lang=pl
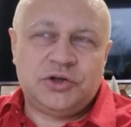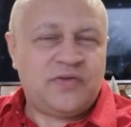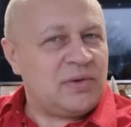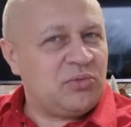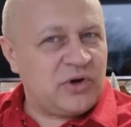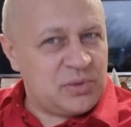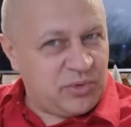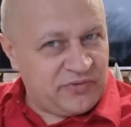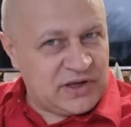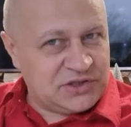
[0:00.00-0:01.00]
to Wam mogę
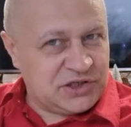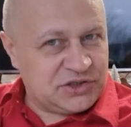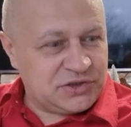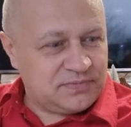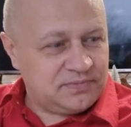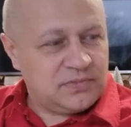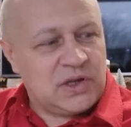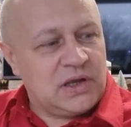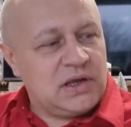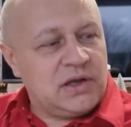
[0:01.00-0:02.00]
powiedzieć.
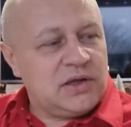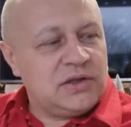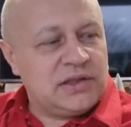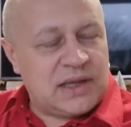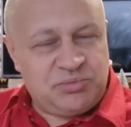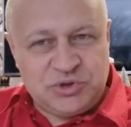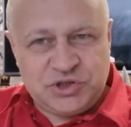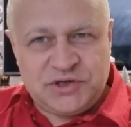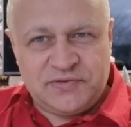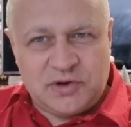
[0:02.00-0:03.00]

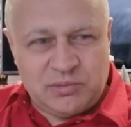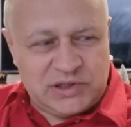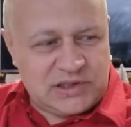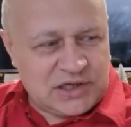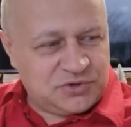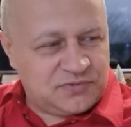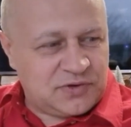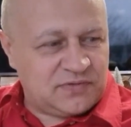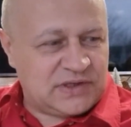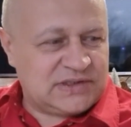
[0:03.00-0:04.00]
Napiszcie w komentarzu,
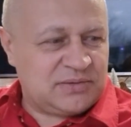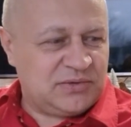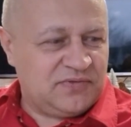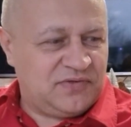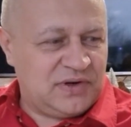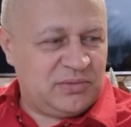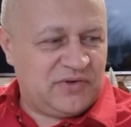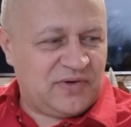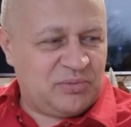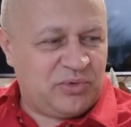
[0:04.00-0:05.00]
to w następnym
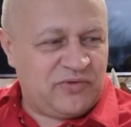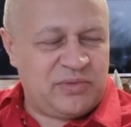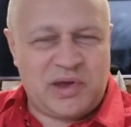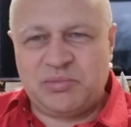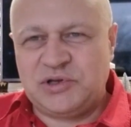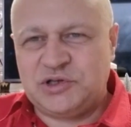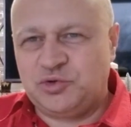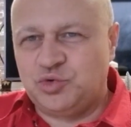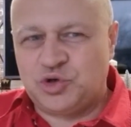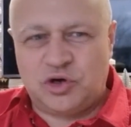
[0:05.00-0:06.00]
filmie Wam powiem, jak
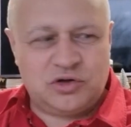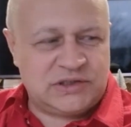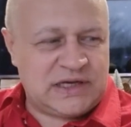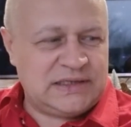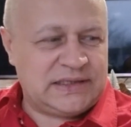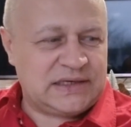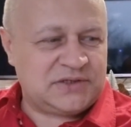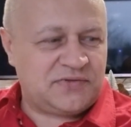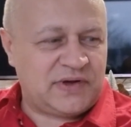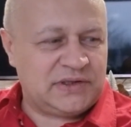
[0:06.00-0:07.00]
będzie dużo
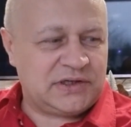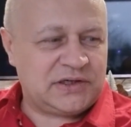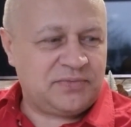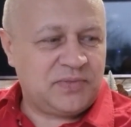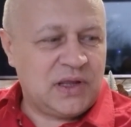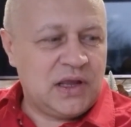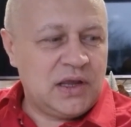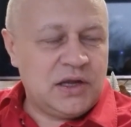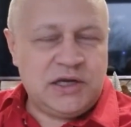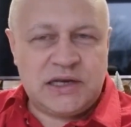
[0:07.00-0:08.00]
zainteresowanych.
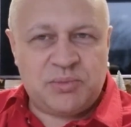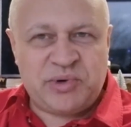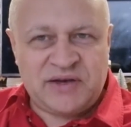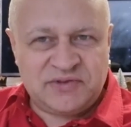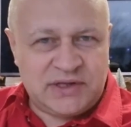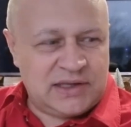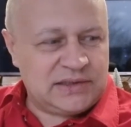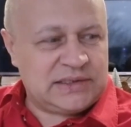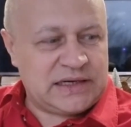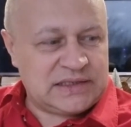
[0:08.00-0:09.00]
I
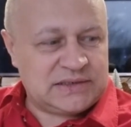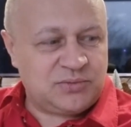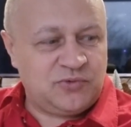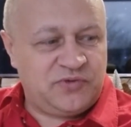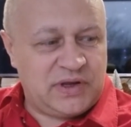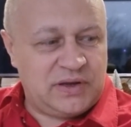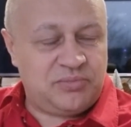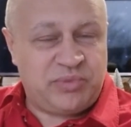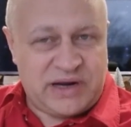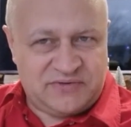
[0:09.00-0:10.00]
naprawdę teraz
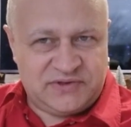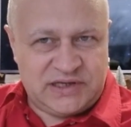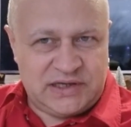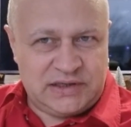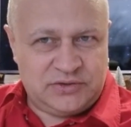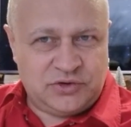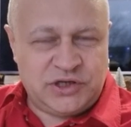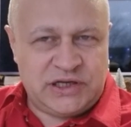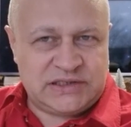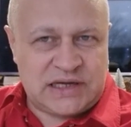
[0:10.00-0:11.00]
mówię prawdę, to
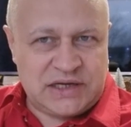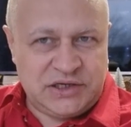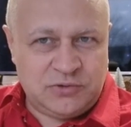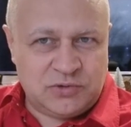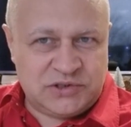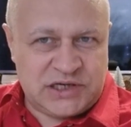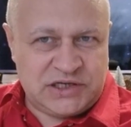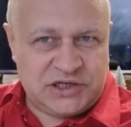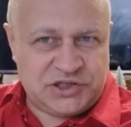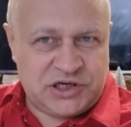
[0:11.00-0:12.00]
nie jest ani
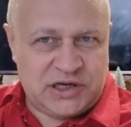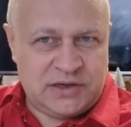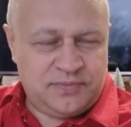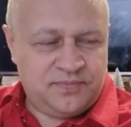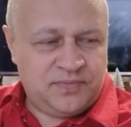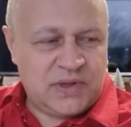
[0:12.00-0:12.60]
głodzenie się,